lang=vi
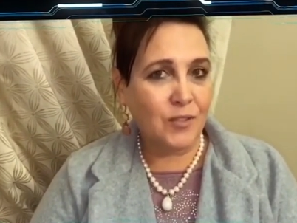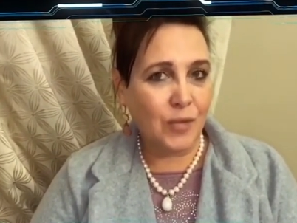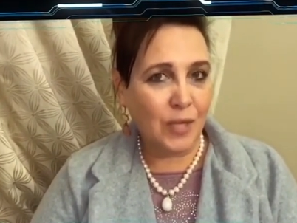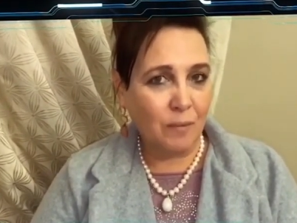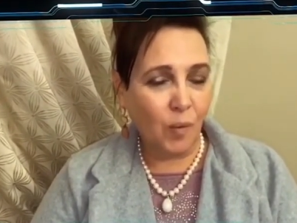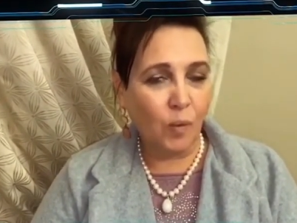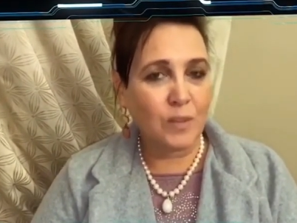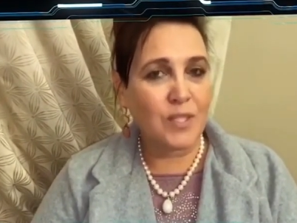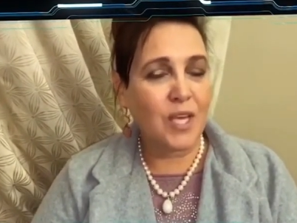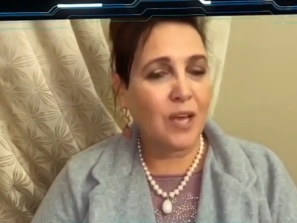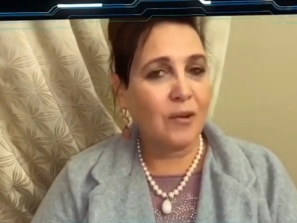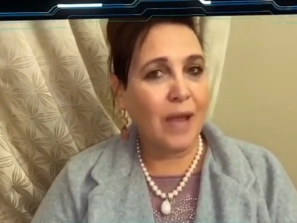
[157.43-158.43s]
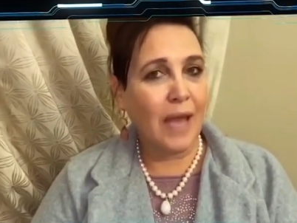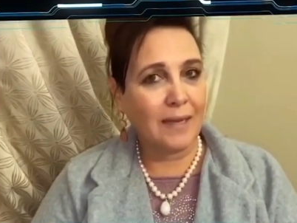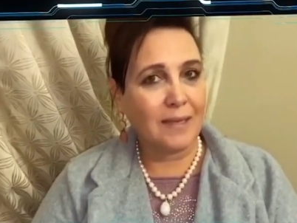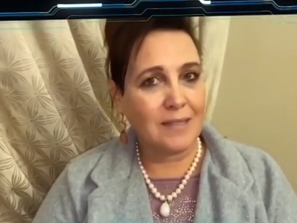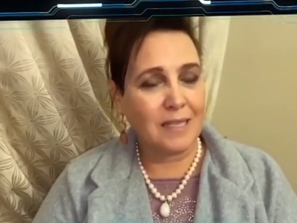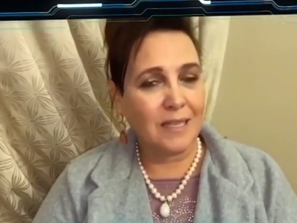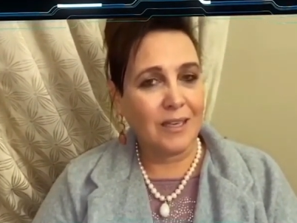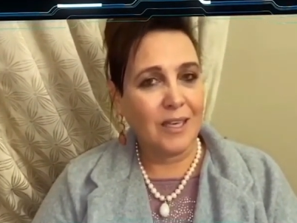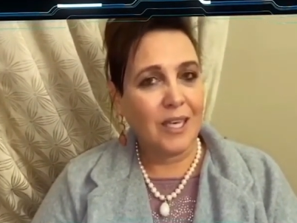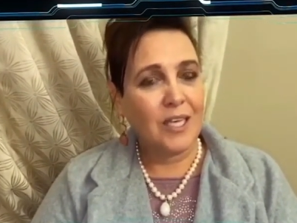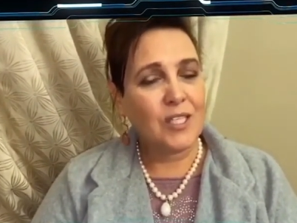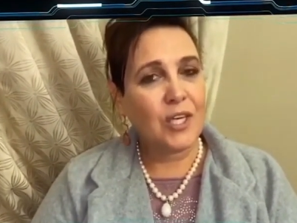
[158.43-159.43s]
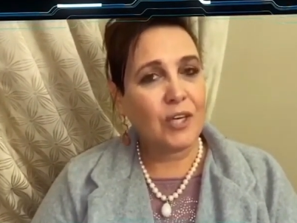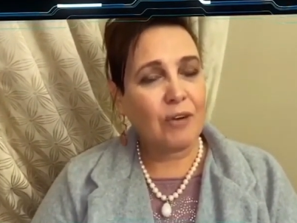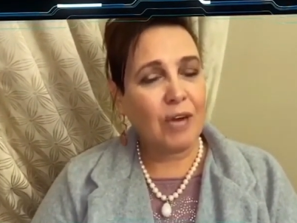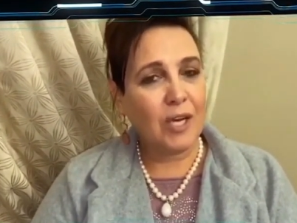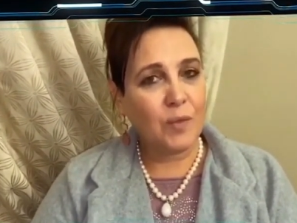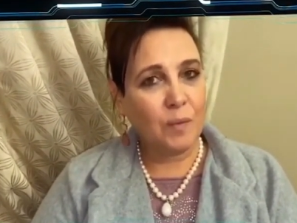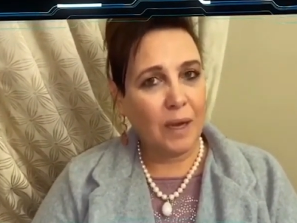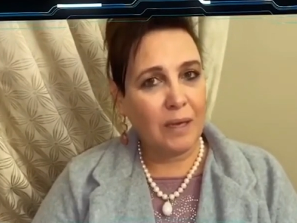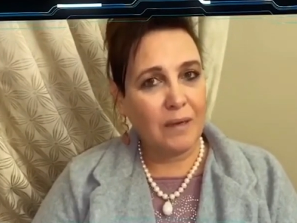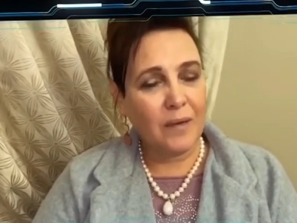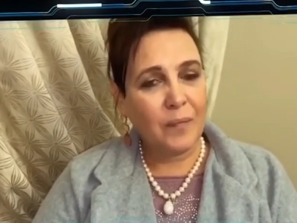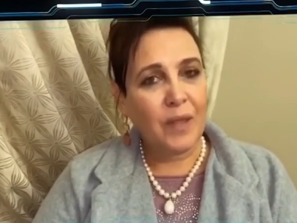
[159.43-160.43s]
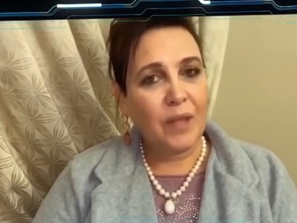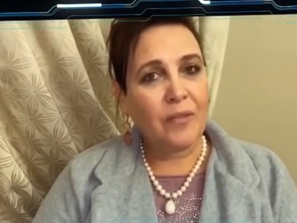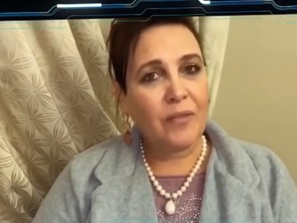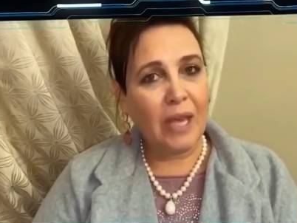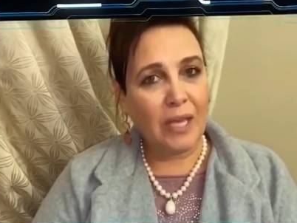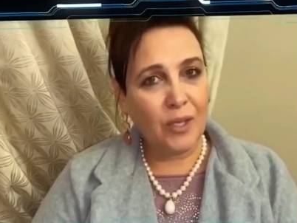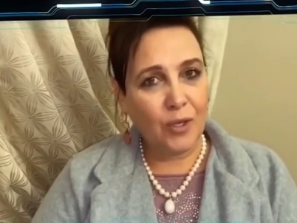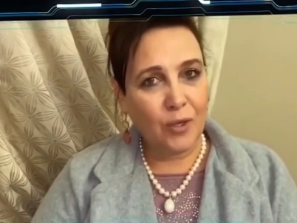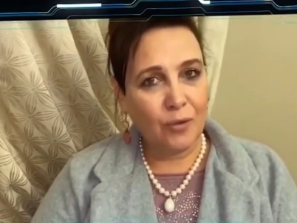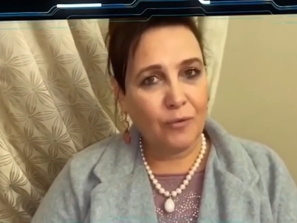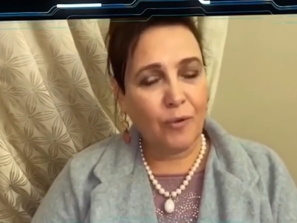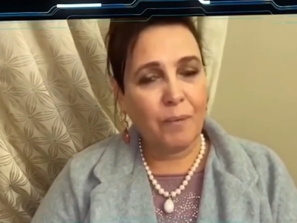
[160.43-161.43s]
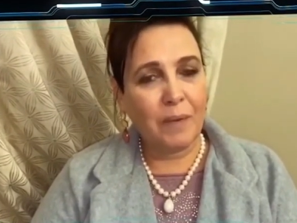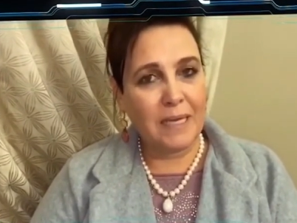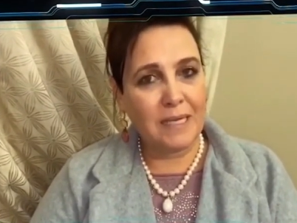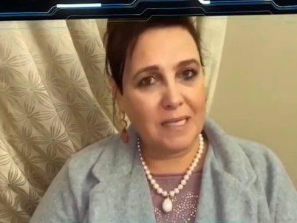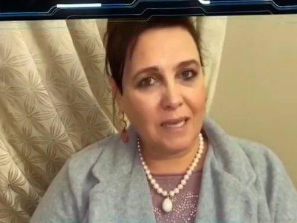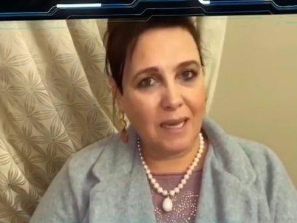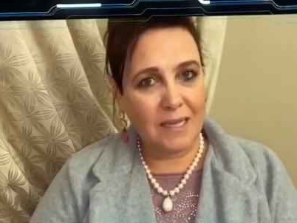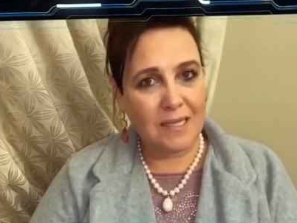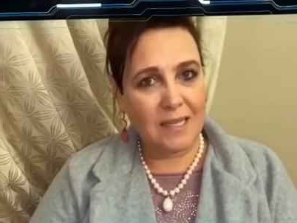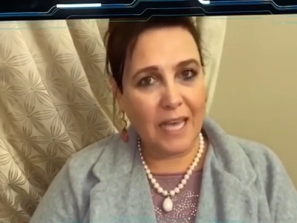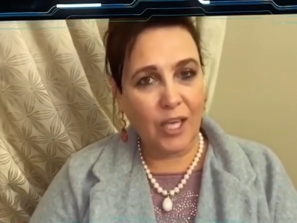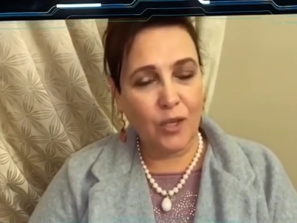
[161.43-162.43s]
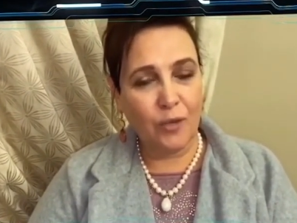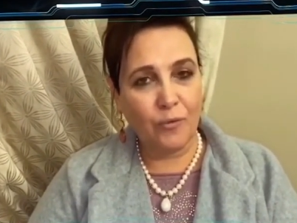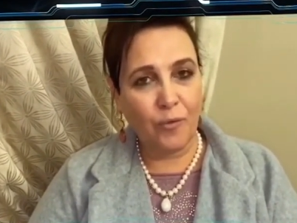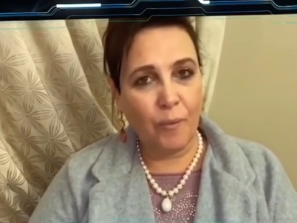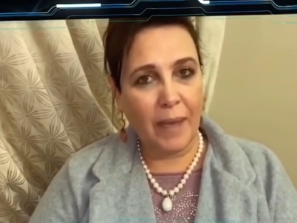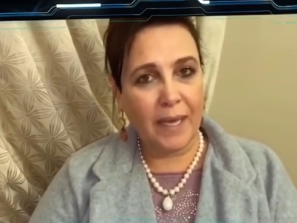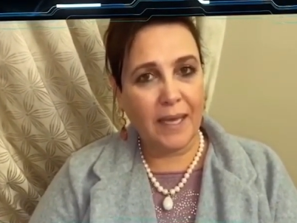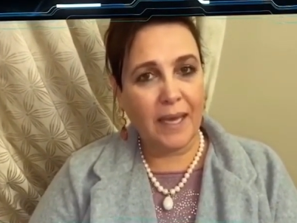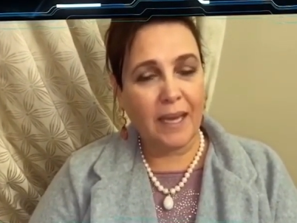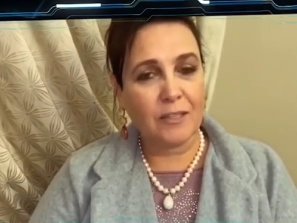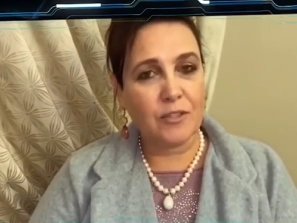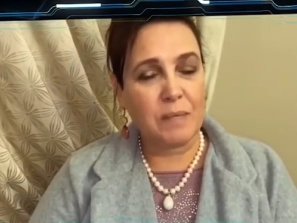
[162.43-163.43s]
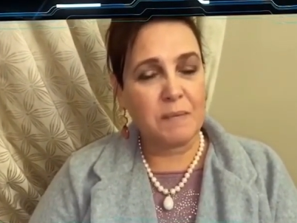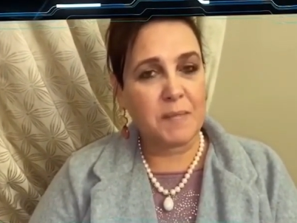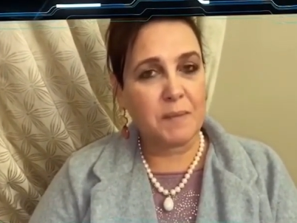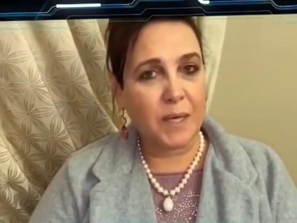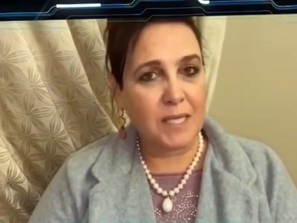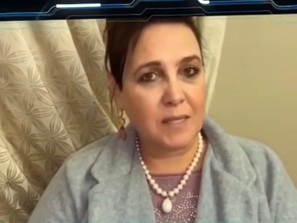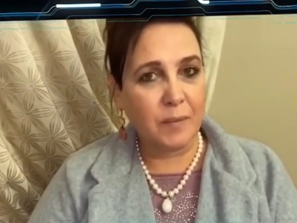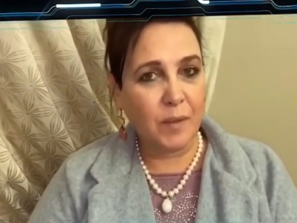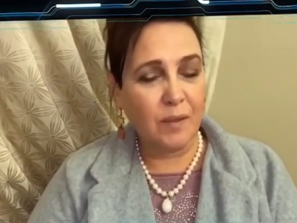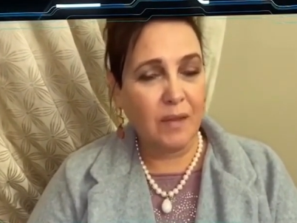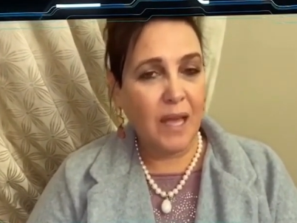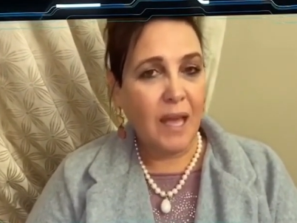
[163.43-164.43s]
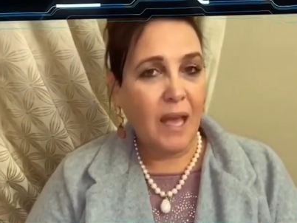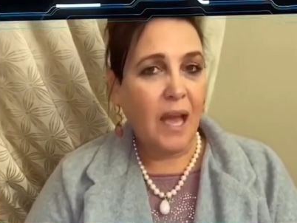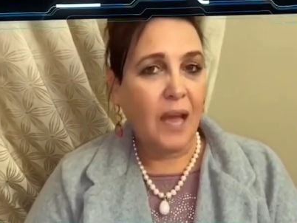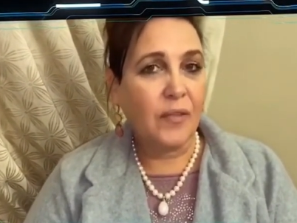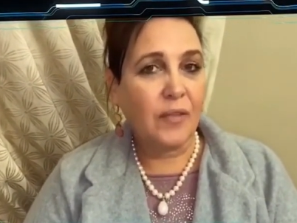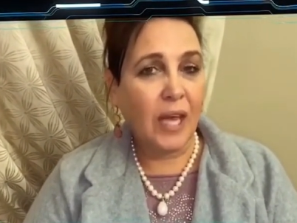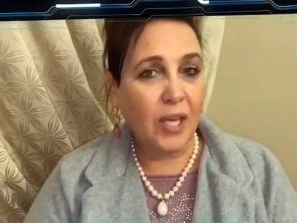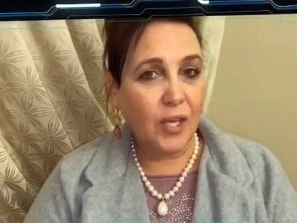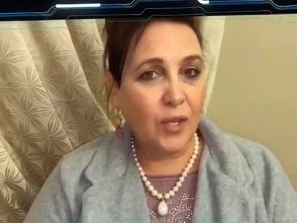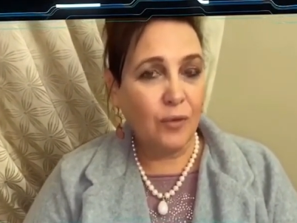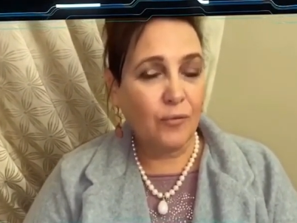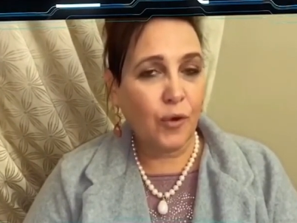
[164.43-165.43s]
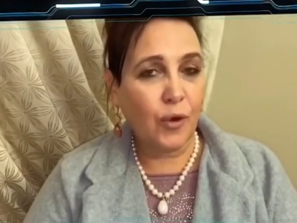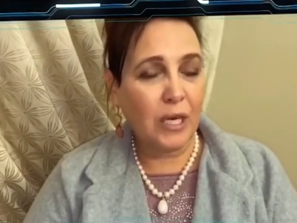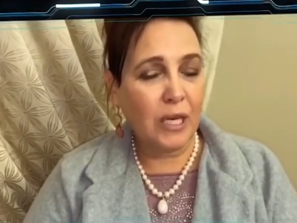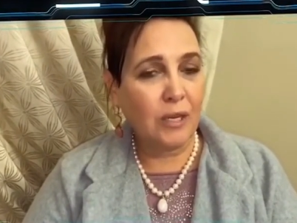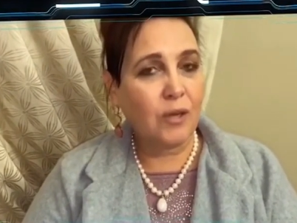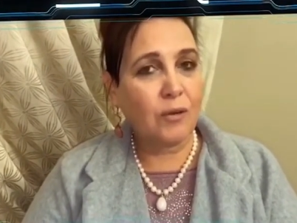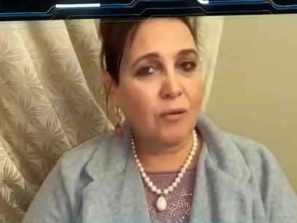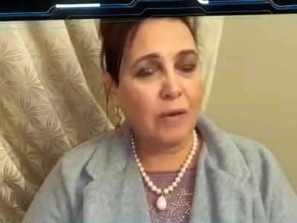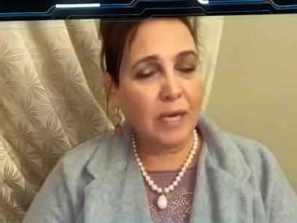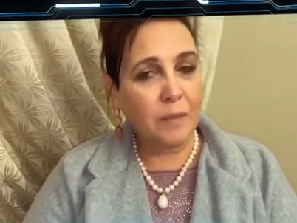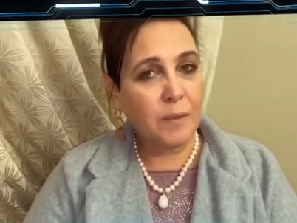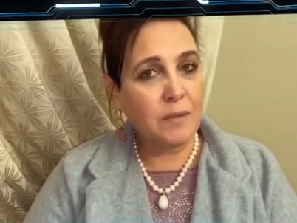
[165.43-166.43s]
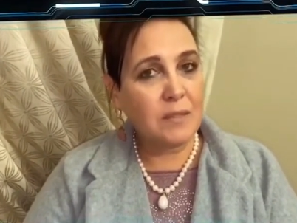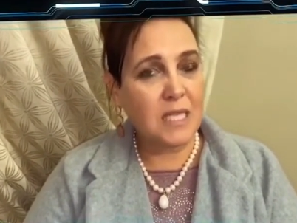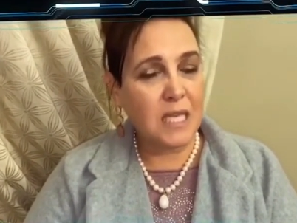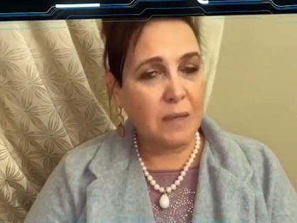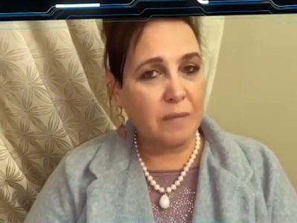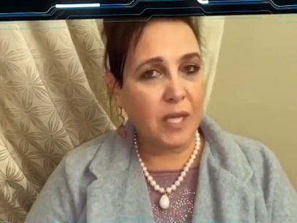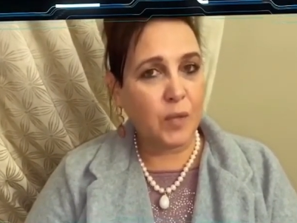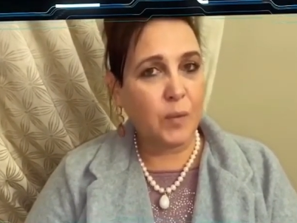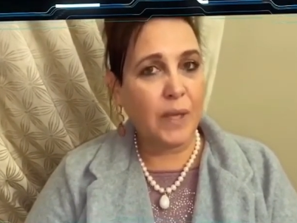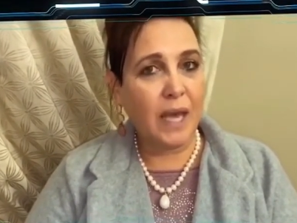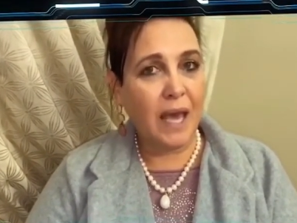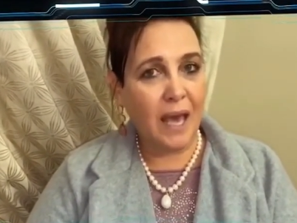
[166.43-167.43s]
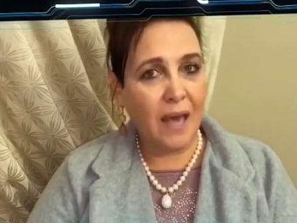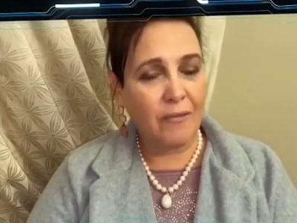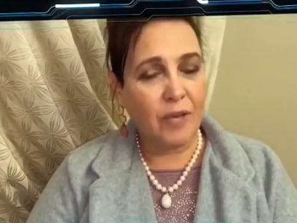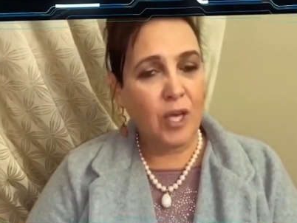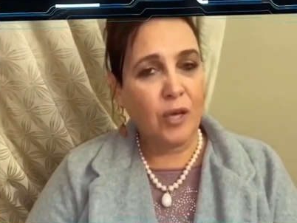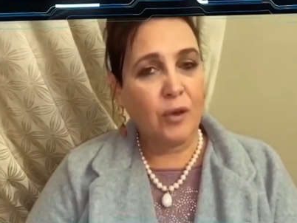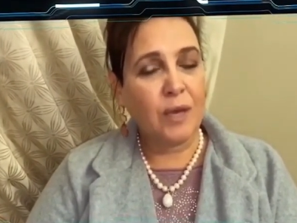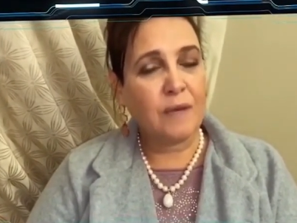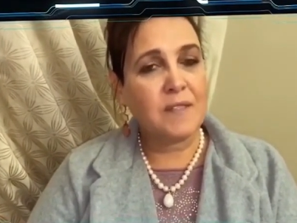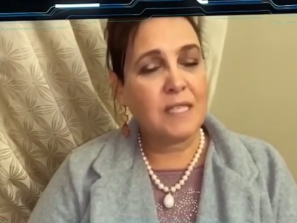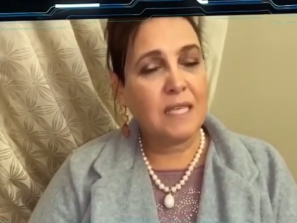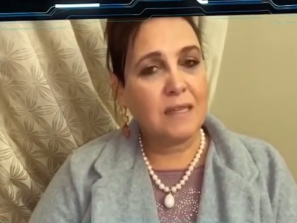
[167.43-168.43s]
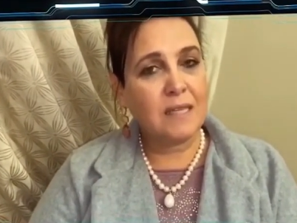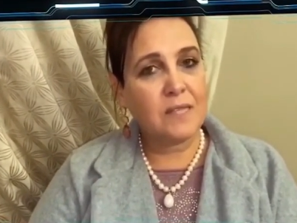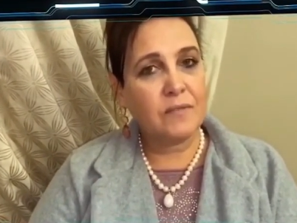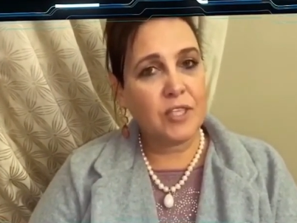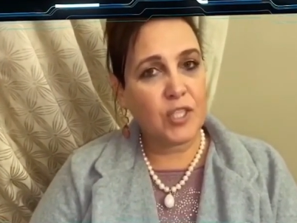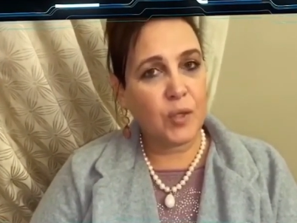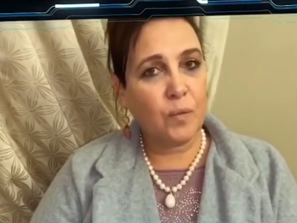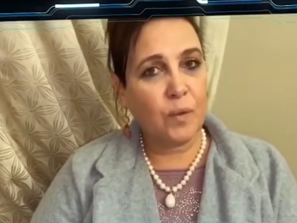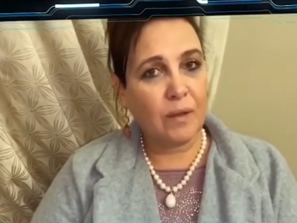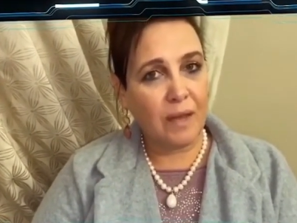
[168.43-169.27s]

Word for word: và biến những ước mơ thành thực tế. Dân Rawan, cảm ơn vì đã ban phước cho tôi. Cảm ơn vì đã thực hiện giấc mơ của tôi. Và cảm ơn đội ngũ tuyệt vời của tôi